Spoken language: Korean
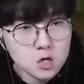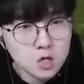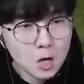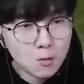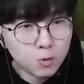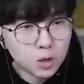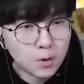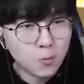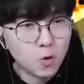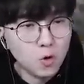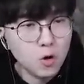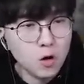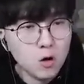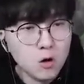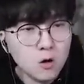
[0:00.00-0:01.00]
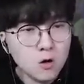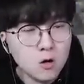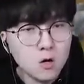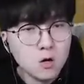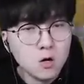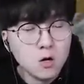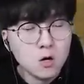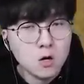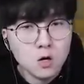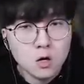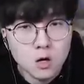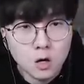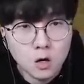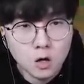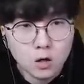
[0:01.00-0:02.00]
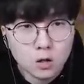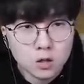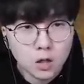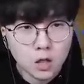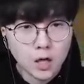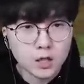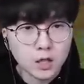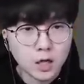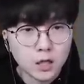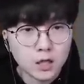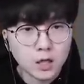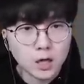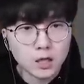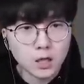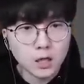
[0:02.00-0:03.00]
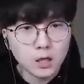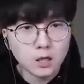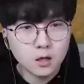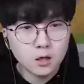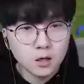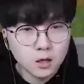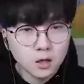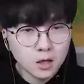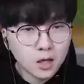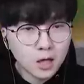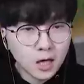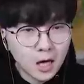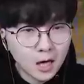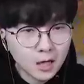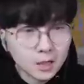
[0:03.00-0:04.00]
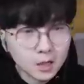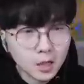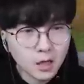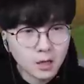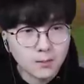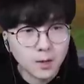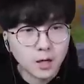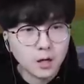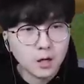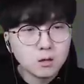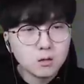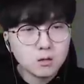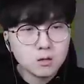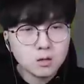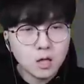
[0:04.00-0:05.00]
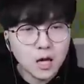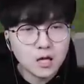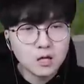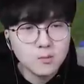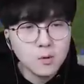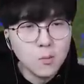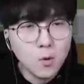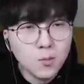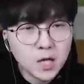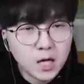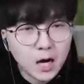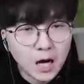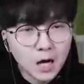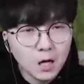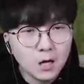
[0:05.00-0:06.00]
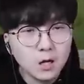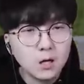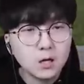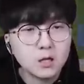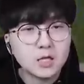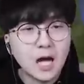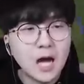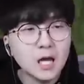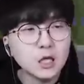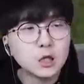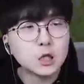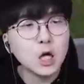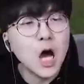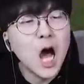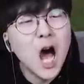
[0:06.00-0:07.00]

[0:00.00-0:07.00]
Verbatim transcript: 얘부터 잡고 자 카이팅 카이팅 카이팅 카이팅 막 얘 이름은 뭡니까? 나이스!